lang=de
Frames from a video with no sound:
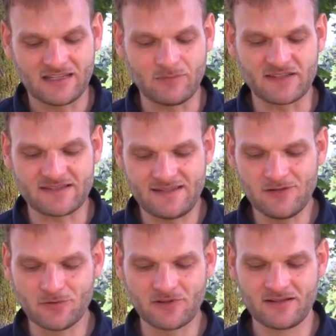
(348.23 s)
Die
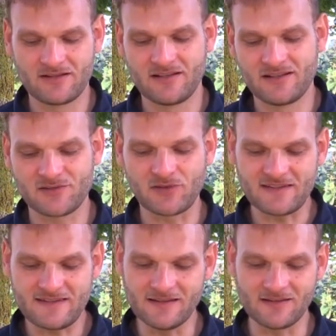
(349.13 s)
Beziehung zu
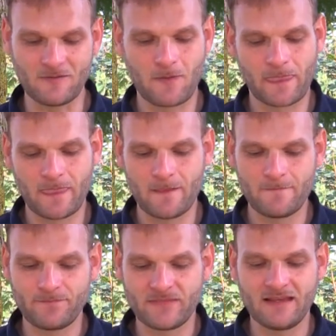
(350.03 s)
den Tieren.
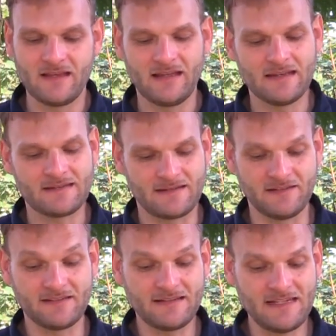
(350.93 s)
Der
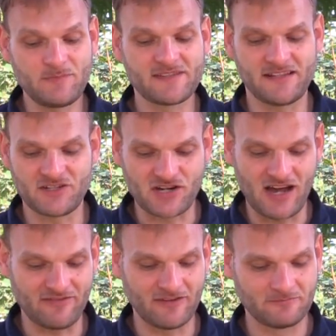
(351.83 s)
Hirte liebt seine
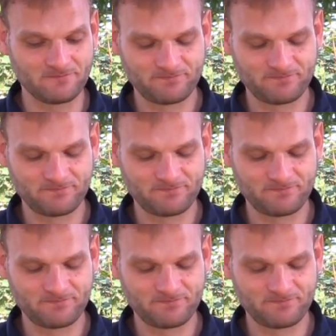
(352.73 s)
Schafe.